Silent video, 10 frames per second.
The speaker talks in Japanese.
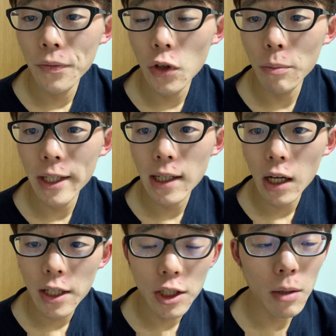読み
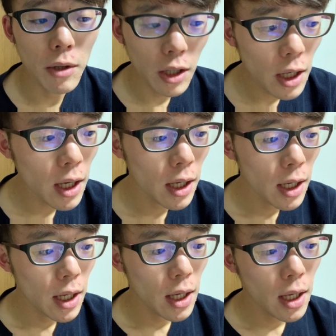返してみて、
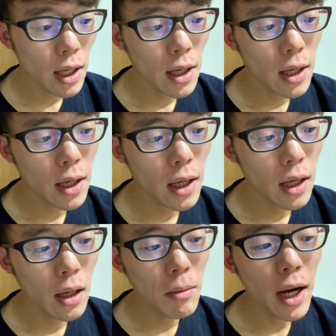
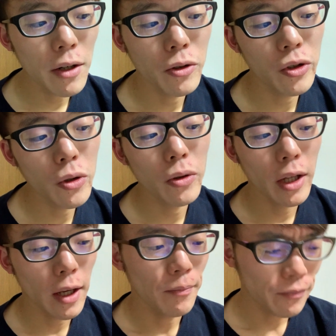えまあ、ある章
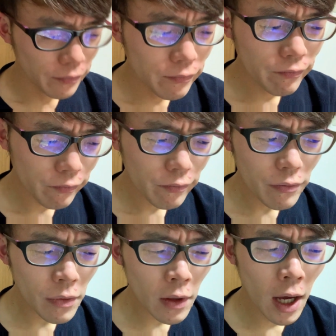で、
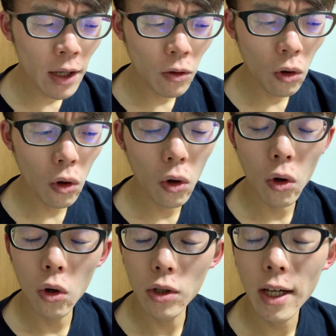あ
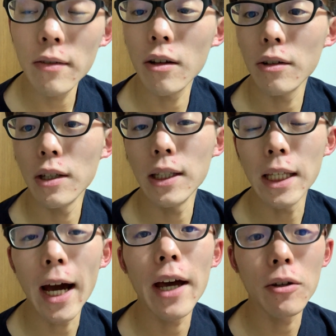のサウナ
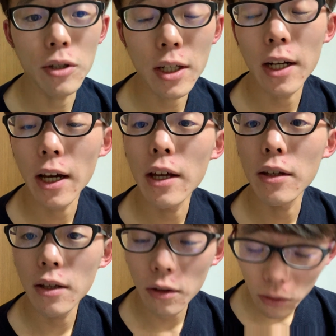に入る、しっかり入っ
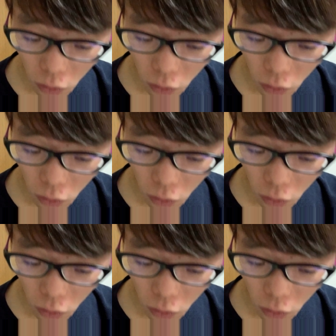ている